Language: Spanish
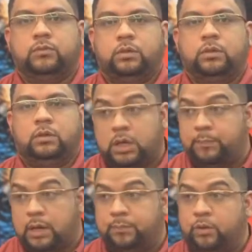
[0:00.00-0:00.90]
y
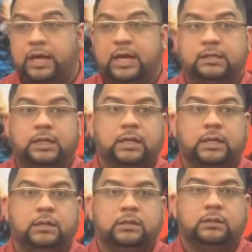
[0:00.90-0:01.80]
que por ende
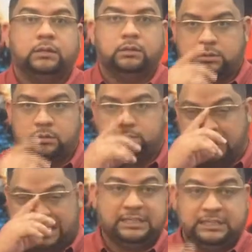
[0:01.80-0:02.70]

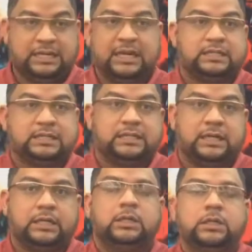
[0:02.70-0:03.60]
pareciera
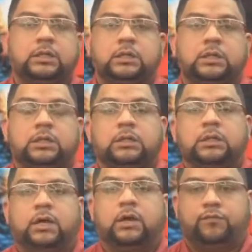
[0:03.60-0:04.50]
ser
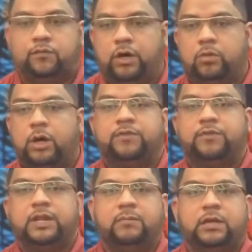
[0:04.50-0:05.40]
que fue un
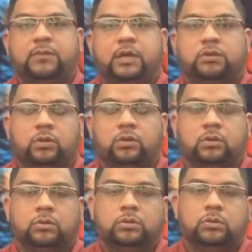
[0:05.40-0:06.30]
enfrentamiento
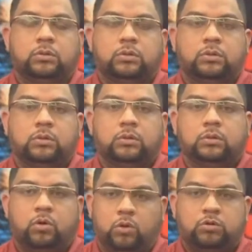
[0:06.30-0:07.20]

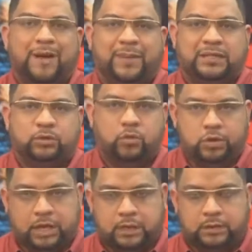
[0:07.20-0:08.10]
con una patrulla